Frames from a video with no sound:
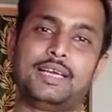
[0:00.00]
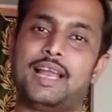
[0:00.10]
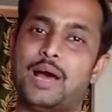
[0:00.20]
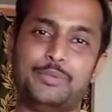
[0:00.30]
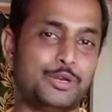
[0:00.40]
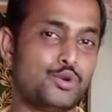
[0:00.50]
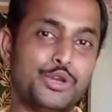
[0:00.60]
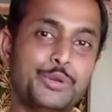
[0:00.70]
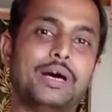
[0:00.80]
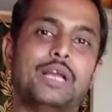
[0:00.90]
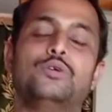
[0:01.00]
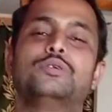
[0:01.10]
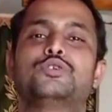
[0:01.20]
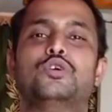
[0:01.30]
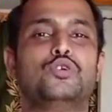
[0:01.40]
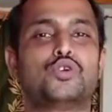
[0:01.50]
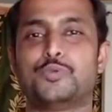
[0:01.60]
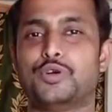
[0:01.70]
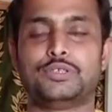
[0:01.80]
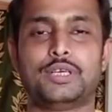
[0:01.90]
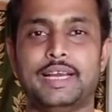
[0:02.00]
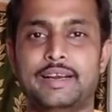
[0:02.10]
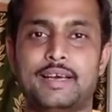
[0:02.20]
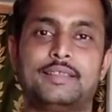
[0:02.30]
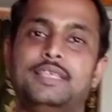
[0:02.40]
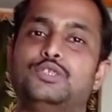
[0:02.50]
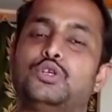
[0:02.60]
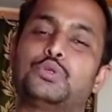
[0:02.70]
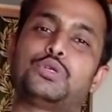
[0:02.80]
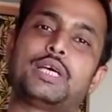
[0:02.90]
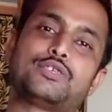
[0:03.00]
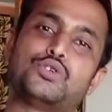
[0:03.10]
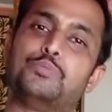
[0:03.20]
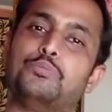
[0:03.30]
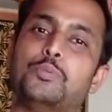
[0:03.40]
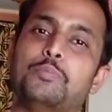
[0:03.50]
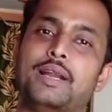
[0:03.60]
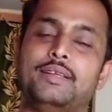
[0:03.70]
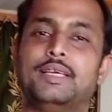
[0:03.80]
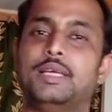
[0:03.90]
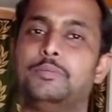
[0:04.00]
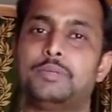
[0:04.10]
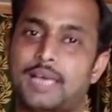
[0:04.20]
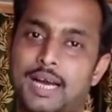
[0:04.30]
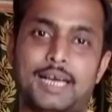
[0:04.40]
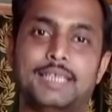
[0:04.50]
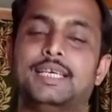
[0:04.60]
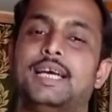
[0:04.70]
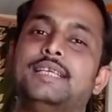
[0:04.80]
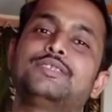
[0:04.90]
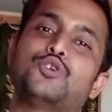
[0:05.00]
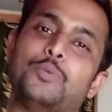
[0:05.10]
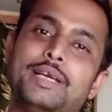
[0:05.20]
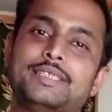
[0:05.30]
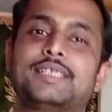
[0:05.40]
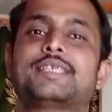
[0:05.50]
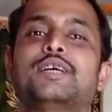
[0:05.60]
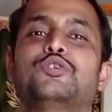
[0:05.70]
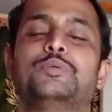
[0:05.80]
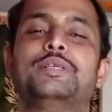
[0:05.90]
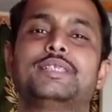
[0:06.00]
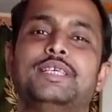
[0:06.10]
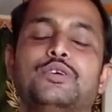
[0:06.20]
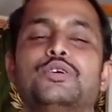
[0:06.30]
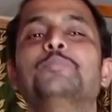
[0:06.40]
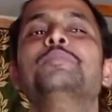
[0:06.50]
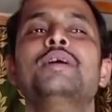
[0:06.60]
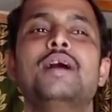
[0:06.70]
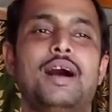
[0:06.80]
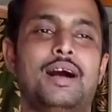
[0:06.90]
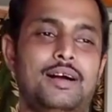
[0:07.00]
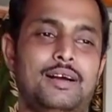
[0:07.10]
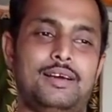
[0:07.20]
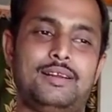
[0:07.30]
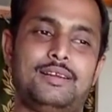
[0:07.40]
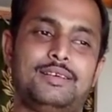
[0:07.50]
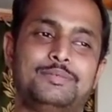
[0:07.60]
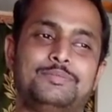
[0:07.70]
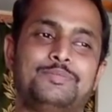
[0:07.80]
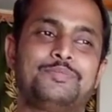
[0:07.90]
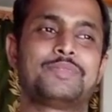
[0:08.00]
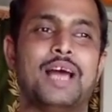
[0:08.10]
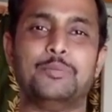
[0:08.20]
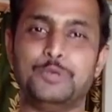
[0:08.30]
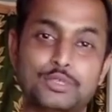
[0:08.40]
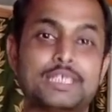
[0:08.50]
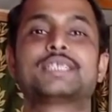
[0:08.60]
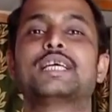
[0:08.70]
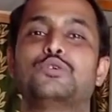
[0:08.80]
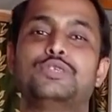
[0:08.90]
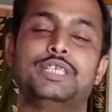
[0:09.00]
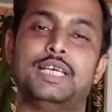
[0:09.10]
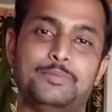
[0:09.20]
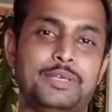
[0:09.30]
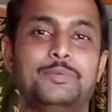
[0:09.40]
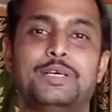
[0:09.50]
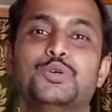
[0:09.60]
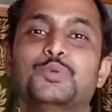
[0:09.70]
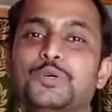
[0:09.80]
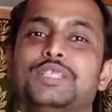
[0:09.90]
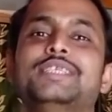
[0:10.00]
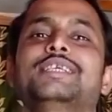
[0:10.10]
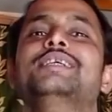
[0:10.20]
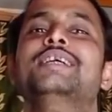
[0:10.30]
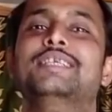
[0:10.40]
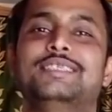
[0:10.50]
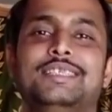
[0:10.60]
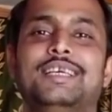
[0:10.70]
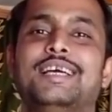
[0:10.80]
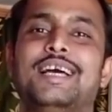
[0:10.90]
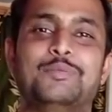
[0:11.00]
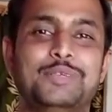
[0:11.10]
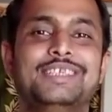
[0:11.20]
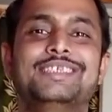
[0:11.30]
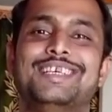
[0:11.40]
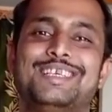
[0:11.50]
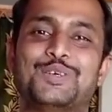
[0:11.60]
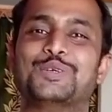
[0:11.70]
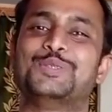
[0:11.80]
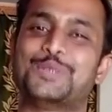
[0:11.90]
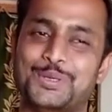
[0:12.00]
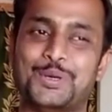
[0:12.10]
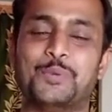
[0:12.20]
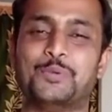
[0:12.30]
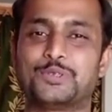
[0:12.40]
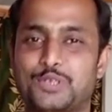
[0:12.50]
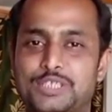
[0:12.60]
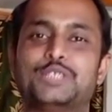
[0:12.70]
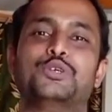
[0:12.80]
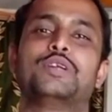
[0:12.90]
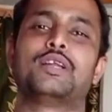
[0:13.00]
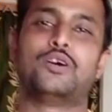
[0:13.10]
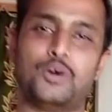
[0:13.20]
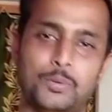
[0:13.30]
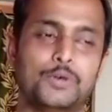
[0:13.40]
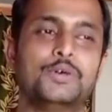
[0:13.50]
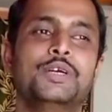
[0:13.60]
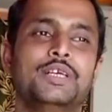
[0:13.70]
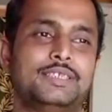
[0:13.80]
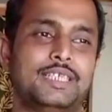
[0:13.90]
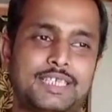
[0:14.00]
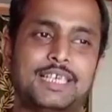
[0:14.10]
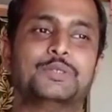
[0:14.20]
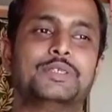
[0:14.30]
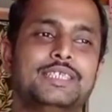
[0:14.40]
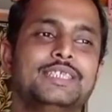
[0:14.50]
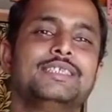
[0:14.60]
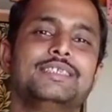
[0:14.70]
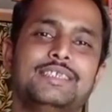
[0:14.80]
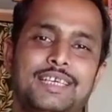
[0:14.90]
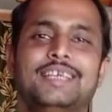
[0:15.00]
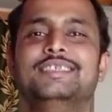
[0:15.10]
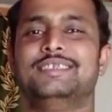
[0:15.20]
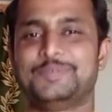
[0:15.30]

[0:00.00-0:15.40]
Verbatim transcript: না বেরোনোই ভালো সংক্রমণ এড়াতে যতটা সম্ভব বাড়িতে থাকা যায় সবাই চেষ্টা করবেন সেরকম আর আমিও চেষ্টা করছি আমি আমাকেও বলছি যে আমি নিজে সংযত হব সচেতন হব চেষ্টা করছি এই